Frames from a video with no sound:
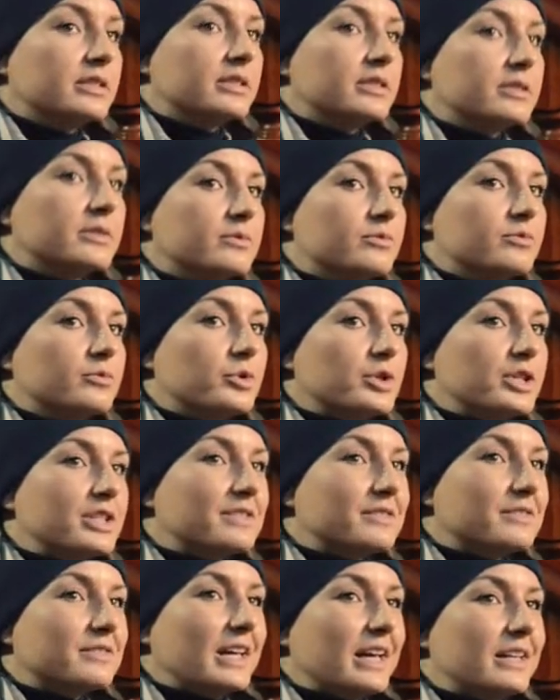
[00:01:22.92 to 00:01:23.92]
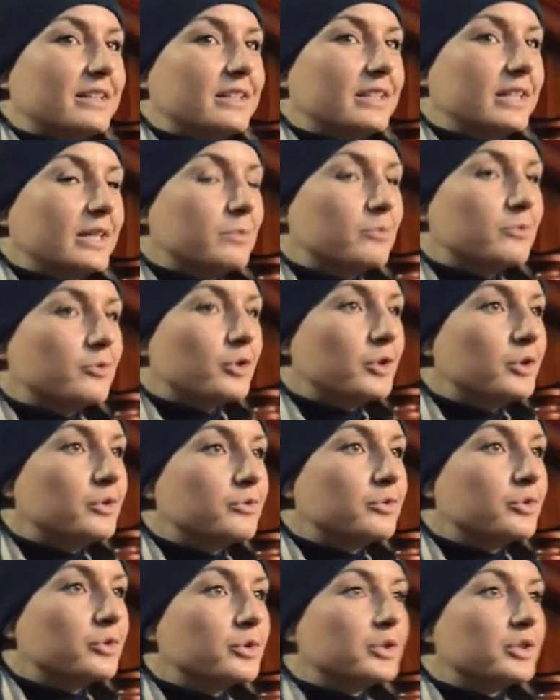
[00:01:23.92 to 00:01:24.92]
äh, wo ich gerne leben
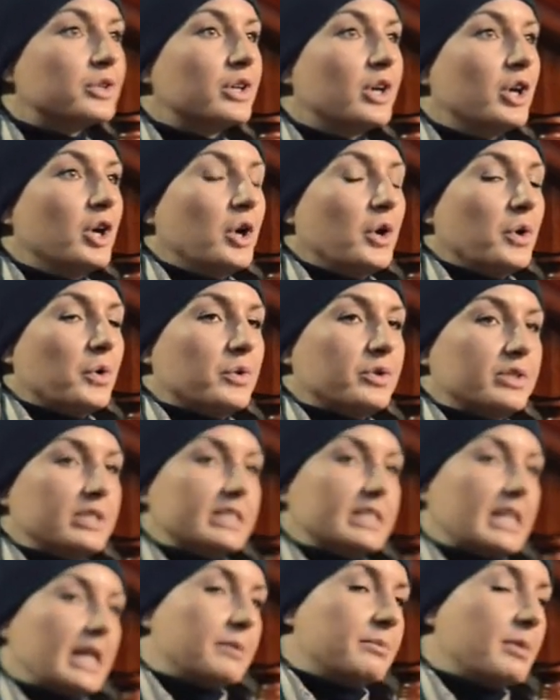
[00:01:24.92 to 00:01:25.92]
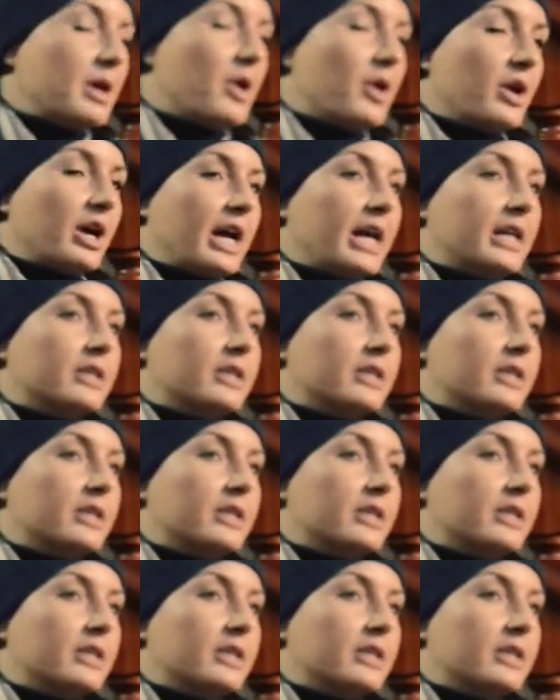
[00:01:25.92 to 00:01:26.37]
wollen würde. Und ich kann mir auch